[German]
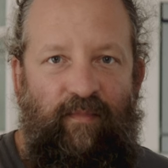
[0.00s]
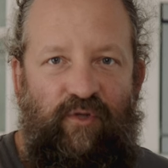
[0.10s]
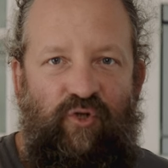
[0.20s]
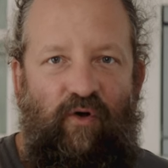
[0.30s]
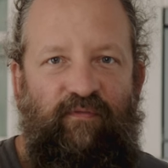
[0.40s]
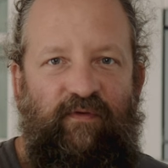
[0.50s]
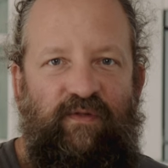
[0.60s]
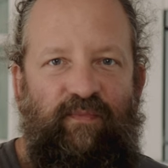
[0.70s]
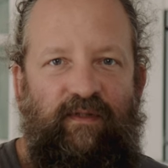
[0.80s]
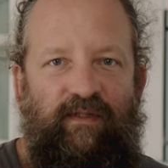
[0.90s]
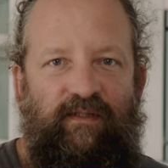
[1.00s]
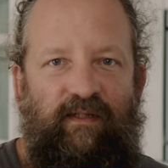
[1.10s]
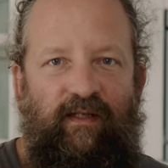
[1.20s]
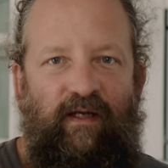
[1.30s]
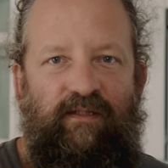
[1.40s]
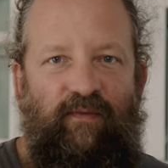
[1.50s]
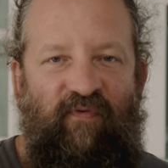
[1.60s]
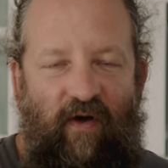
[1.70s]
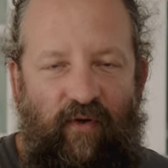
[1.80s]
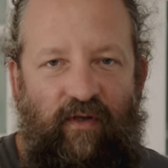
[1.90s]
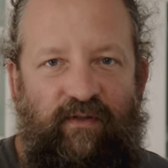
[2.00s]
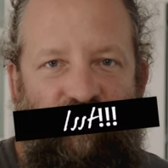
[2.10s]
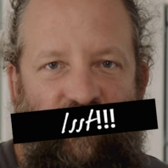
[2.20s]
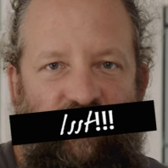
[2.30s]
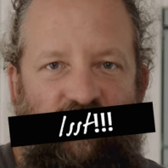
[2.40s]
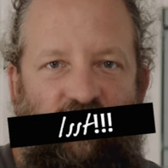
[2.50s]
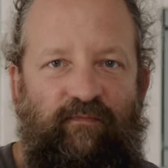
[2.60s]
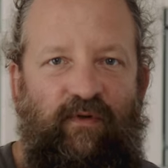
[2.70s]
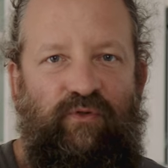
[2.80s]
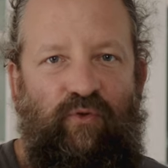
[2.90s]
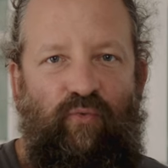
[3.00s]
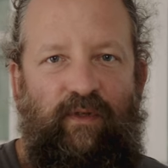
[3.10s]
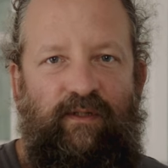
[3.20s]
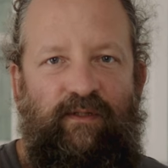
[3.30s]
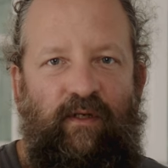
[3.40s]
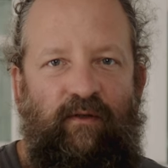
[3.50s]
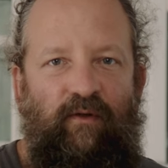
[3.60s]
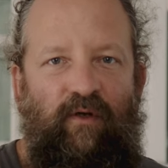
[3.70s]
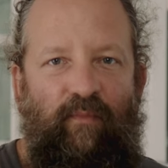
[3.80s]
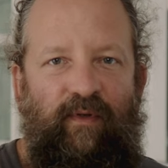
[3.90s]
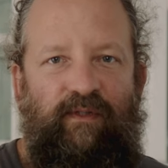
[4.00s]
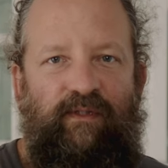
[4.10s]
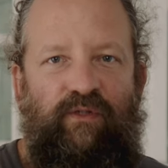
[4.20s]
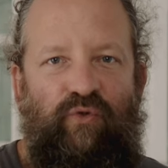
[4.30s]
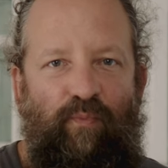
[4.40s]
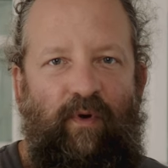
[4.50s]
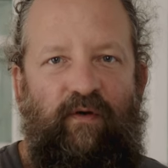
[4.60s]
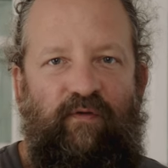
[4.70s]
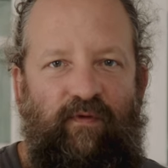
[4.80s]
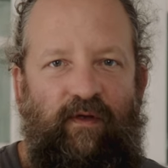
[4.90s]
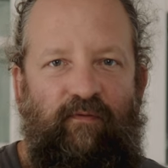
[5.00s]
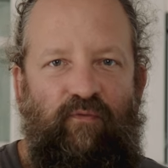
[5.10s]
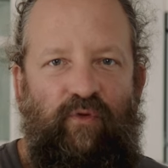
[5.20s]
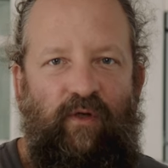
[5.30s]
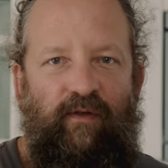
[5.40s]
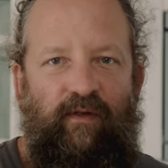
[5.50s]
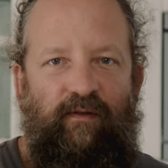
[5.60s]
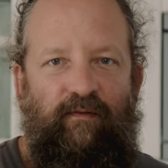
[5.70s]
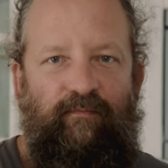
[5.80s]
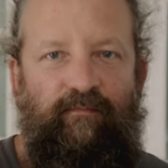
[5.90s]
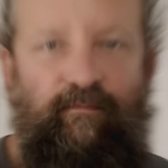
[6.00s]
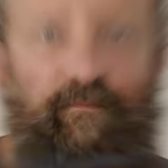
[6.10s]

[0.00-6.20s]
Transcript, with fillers: Wenn man es schafft, dass man das nicht gleich aus der Pfanne aus, weil es so gut ist, dann kann man das auch super als Fingerfood anrichten.